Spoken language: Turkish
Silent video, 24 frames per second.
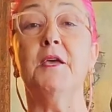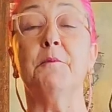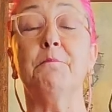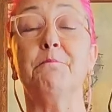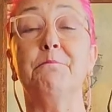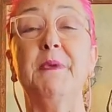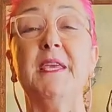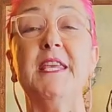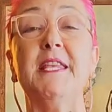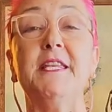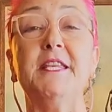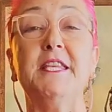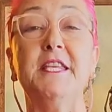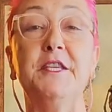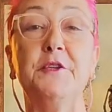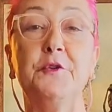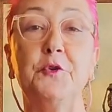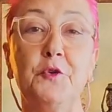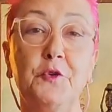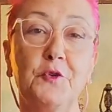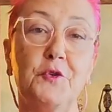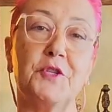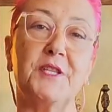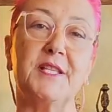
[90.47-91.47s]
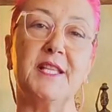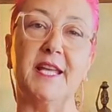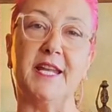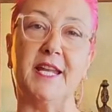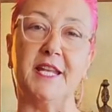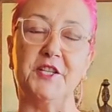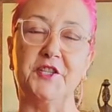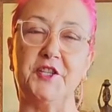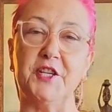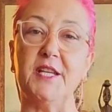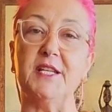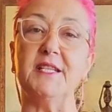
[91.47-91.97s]
1200
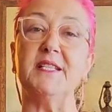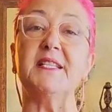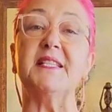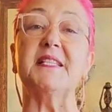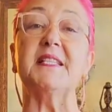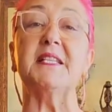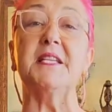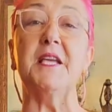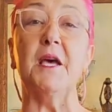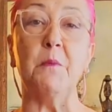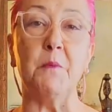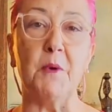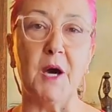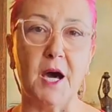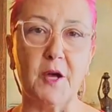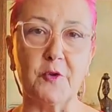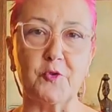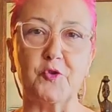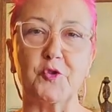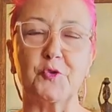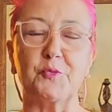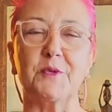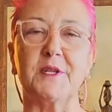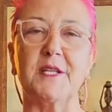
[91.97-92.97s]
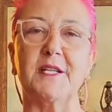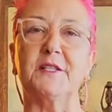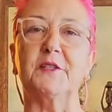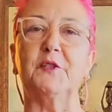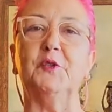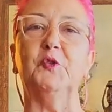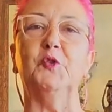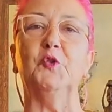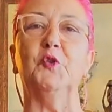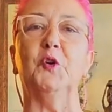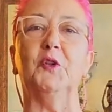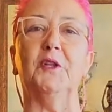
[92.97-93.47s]
derece ısıya maruz
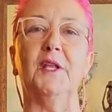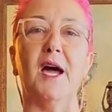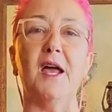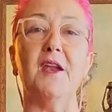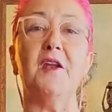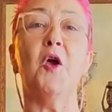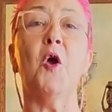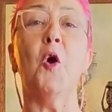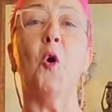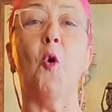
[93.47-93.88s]
bırakılıyorlar.